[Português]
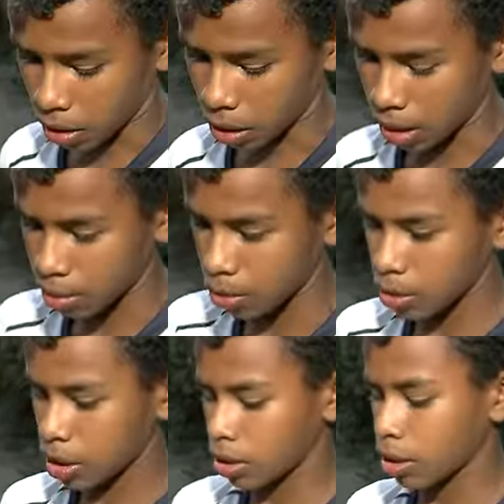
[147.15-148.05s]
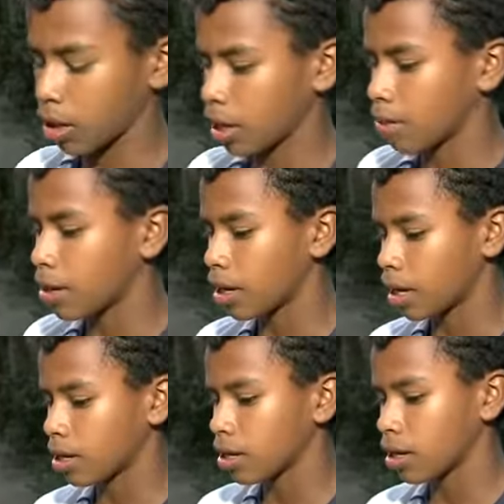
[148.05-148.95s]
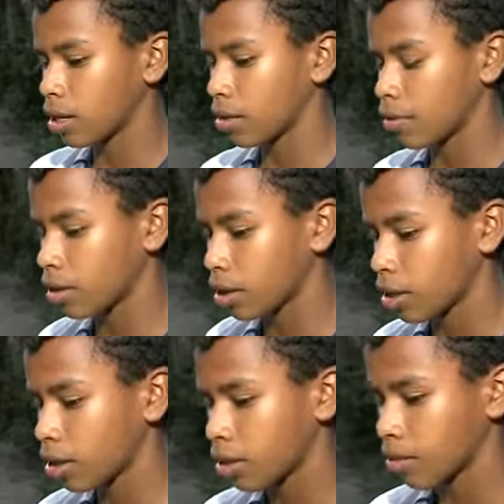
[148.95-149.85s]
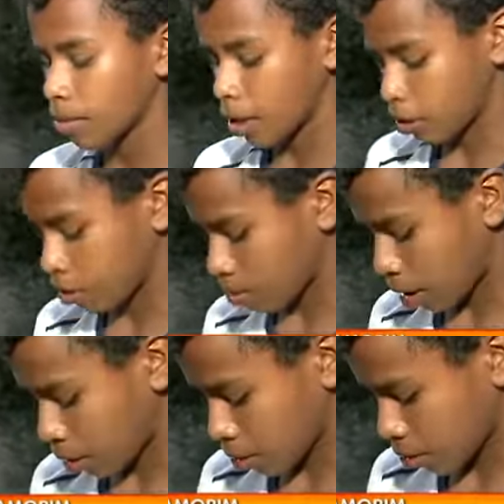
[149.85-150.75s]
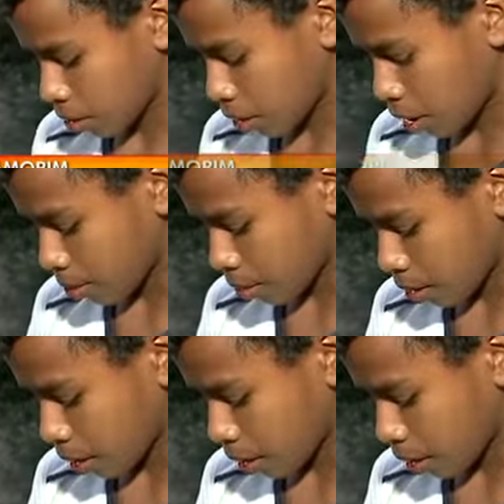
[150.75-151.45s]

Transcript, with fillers: carro estava muito cheio, estava na beirada, aí foi, bater no buraco, escorreguei a mão e